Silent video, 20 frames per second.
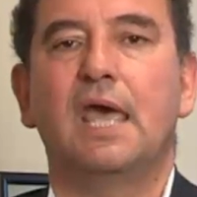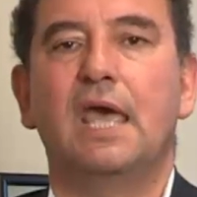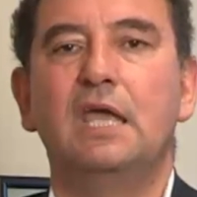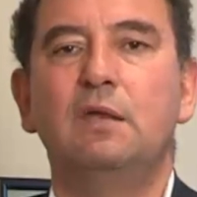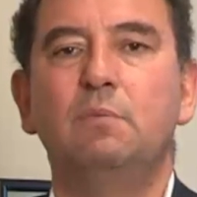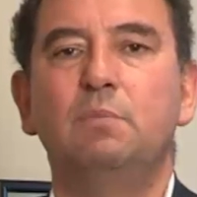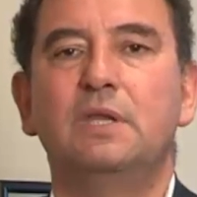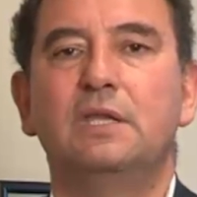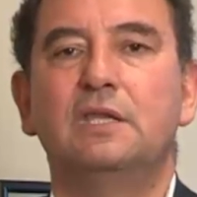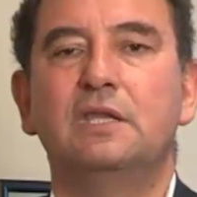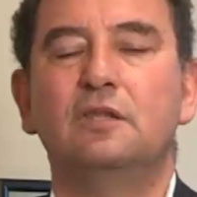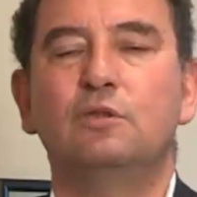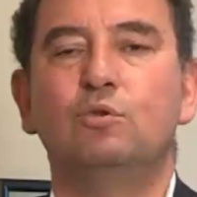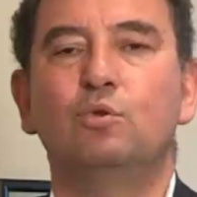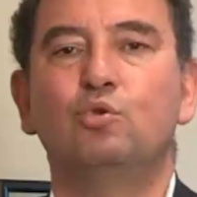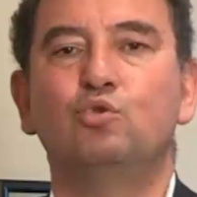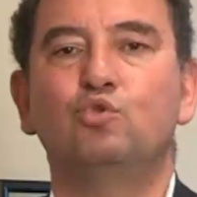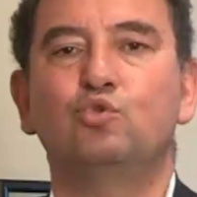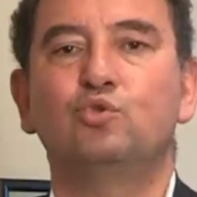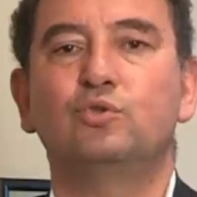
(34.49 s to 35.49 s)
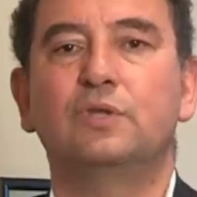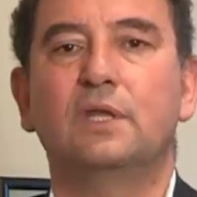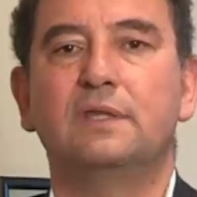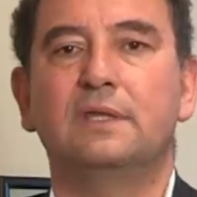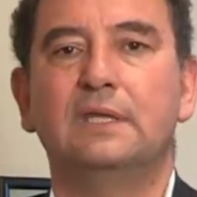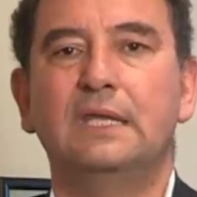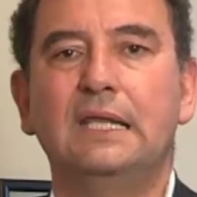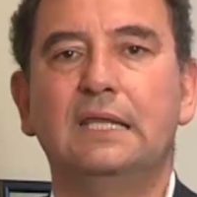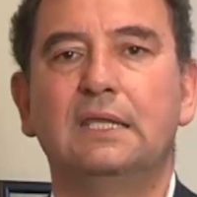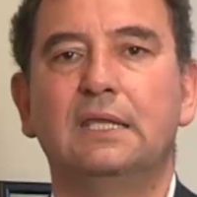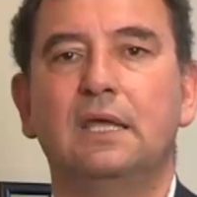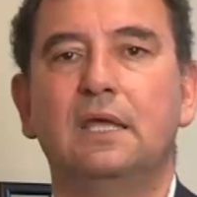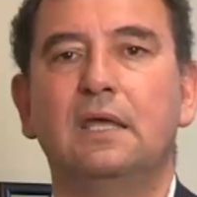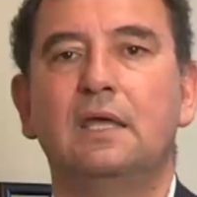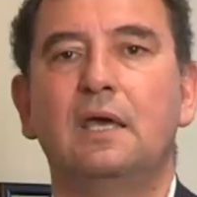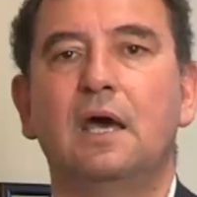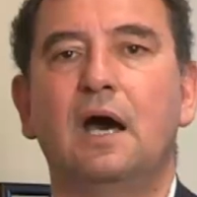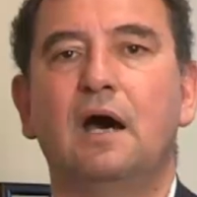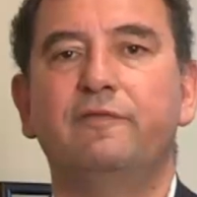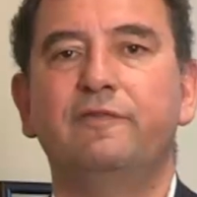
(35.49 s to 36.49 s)
El bileğinin nötrüde değil de
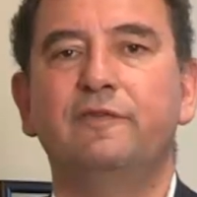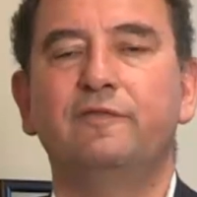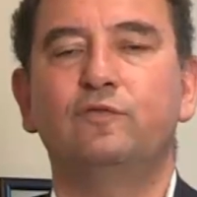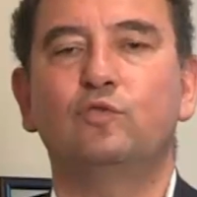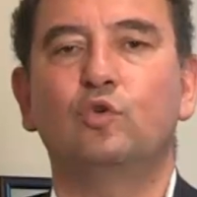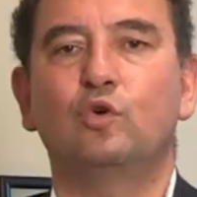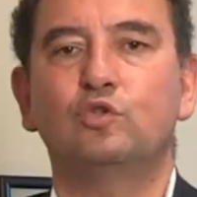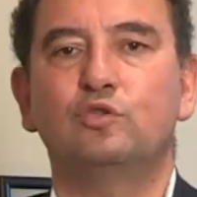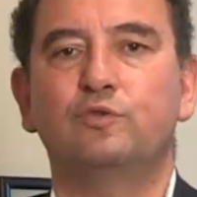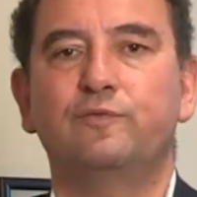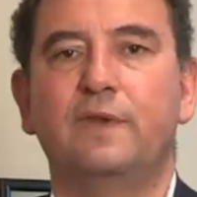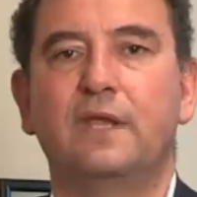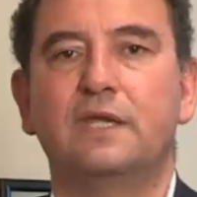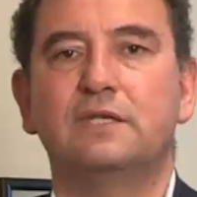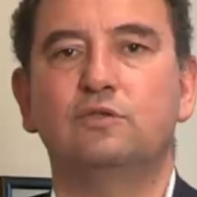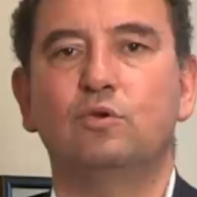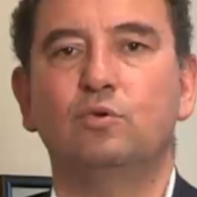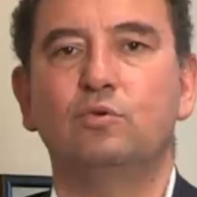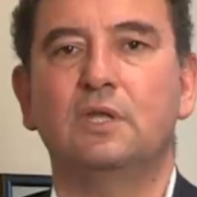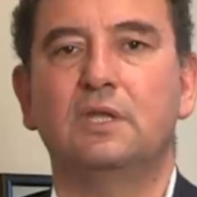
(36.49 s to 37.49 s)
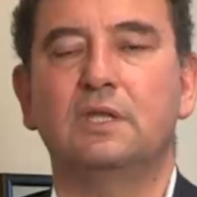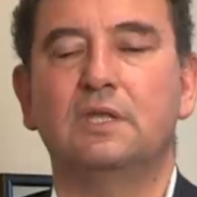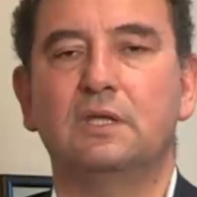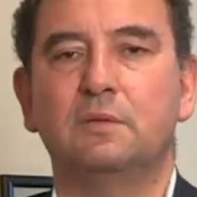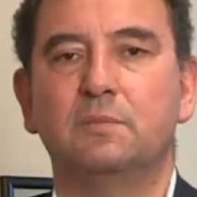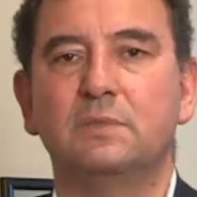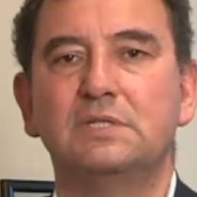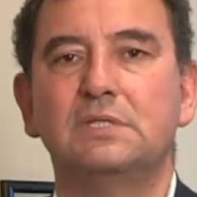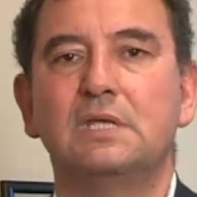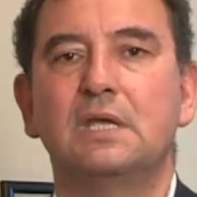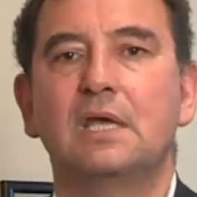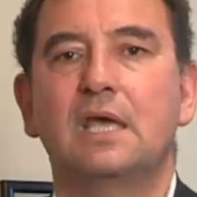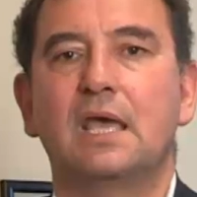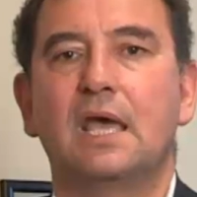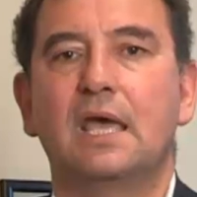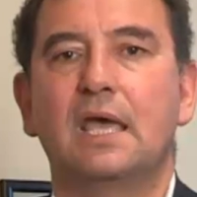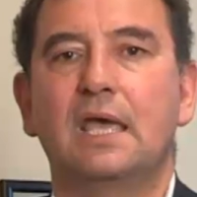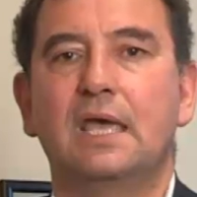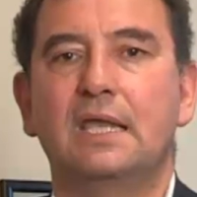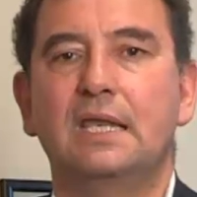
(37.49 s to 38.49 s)
hafif dorsifleksiyon dediğimiz
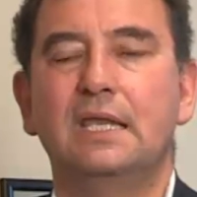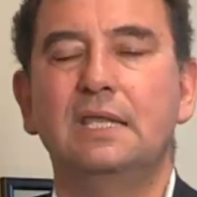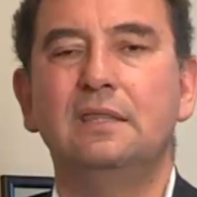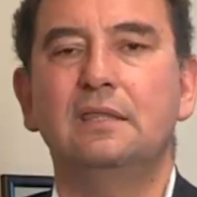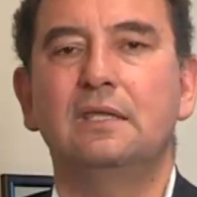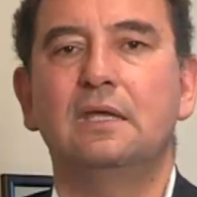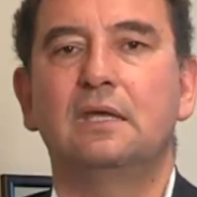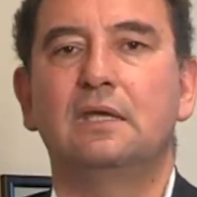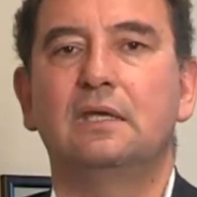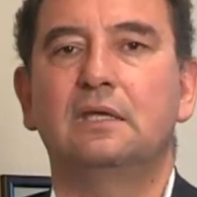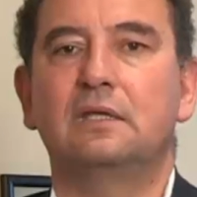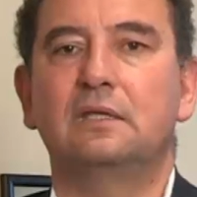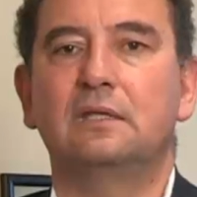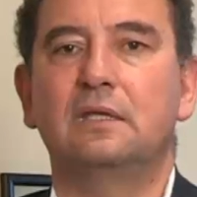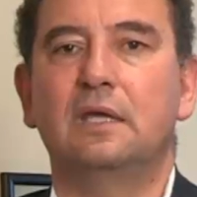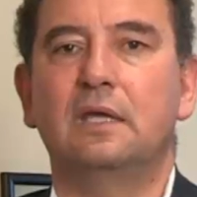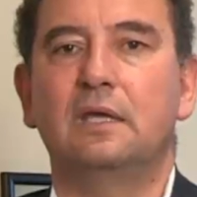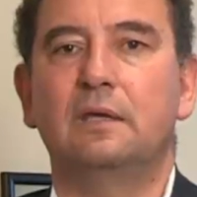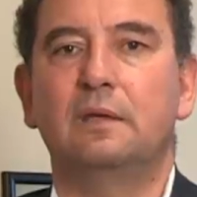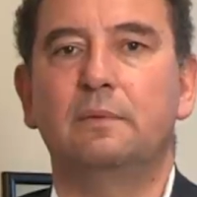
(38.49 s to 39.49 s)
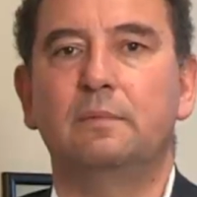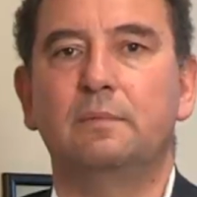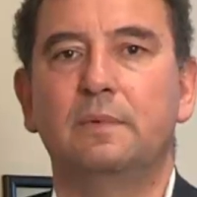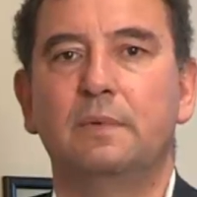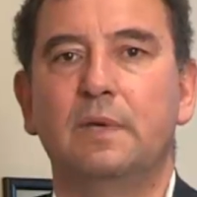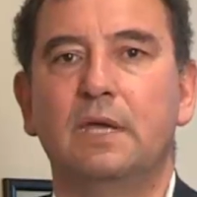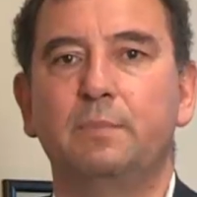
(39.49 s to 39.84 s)
elin e,